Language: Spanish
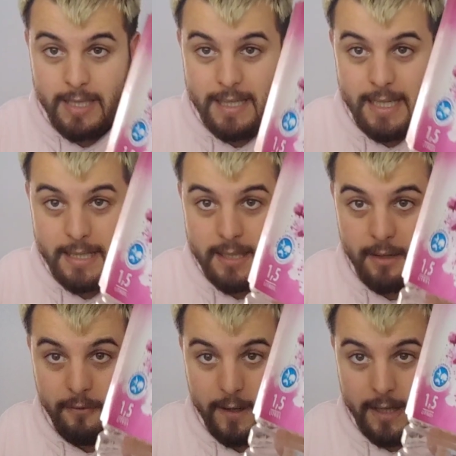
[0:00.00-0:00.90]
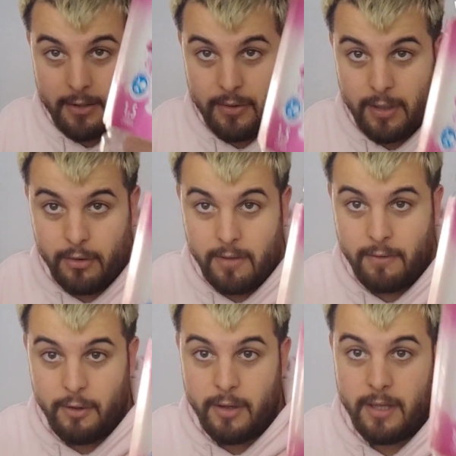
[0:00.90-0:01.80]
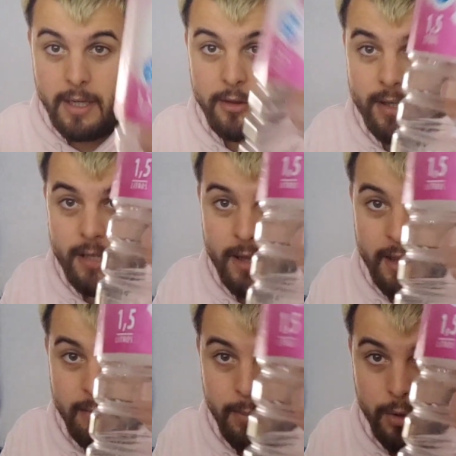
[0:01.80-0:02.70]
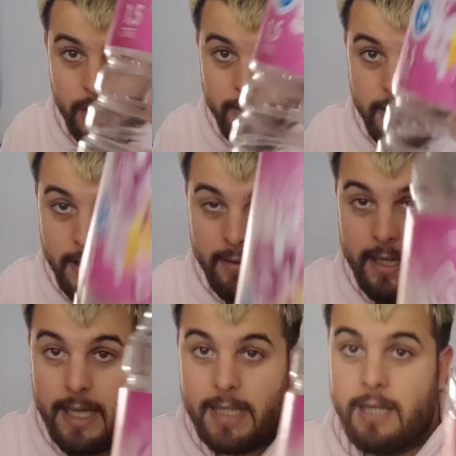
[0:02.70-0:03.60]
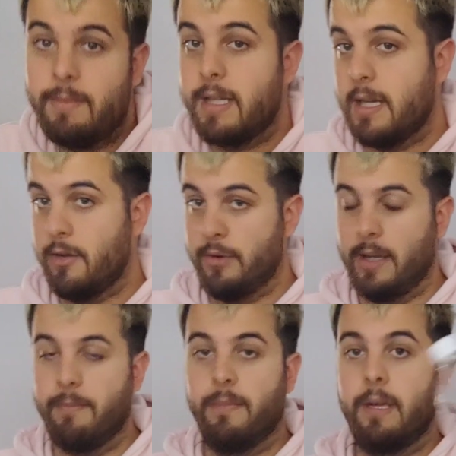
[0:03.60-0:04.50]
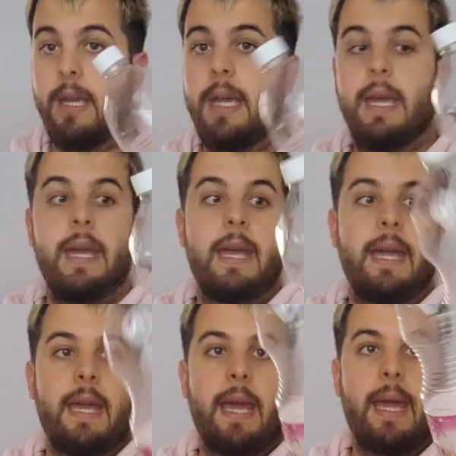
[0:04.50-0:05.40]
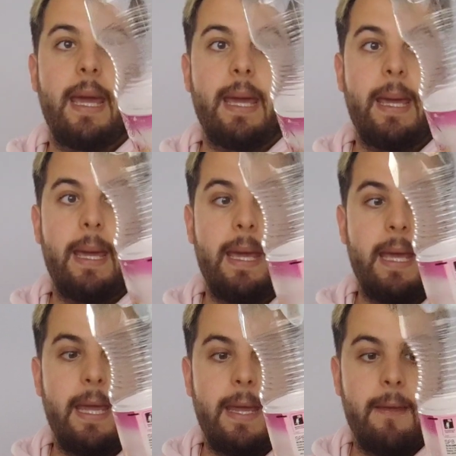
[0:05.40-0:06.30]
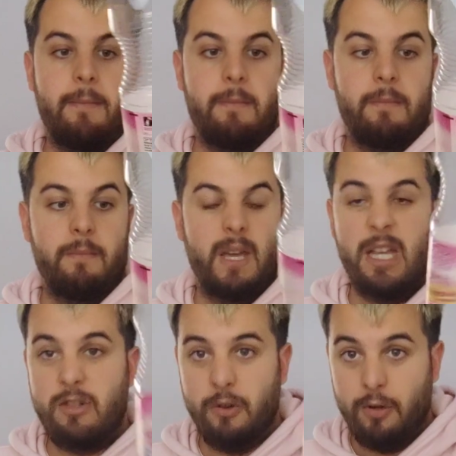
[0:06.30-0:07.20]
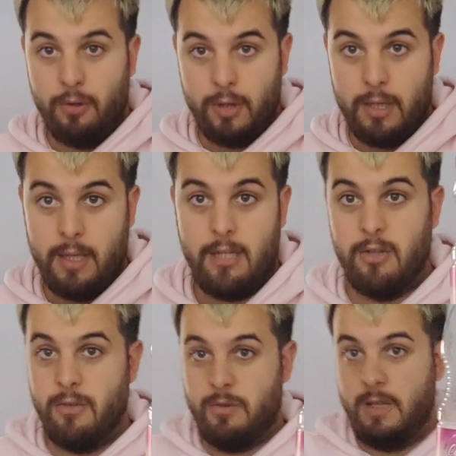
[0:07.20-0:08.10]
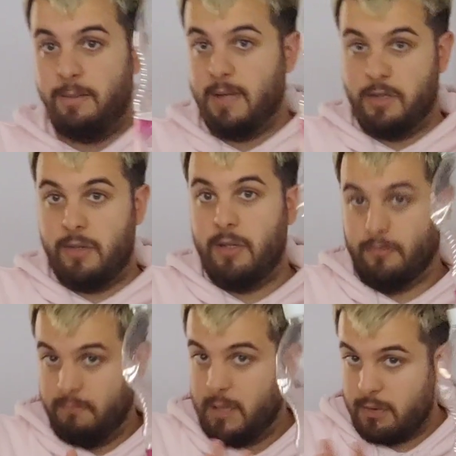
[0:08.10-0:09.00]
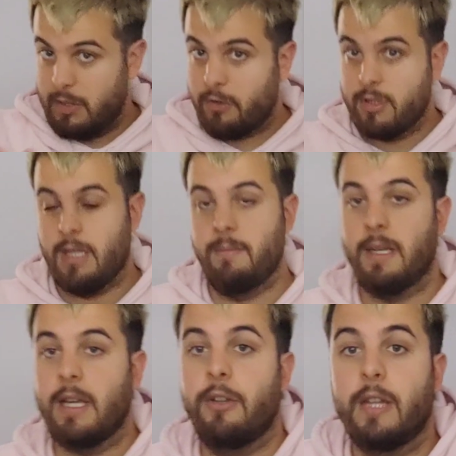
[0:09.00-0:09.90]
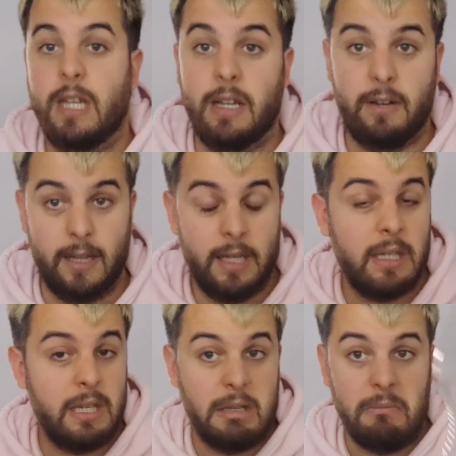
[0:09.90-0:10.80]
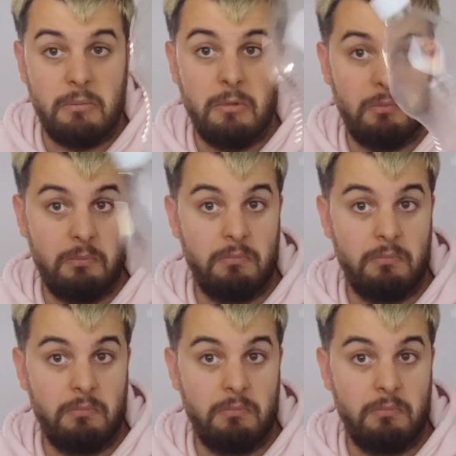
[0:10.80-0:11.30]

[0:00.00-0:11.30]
es este friegazuelo de flor de cerezo. Este es de Bosque Verde, ¿vale? Este es de Mercadona. Eh, estos olores, estos limpiasuelos, es una cosa de Mercadona que la verdad que mm,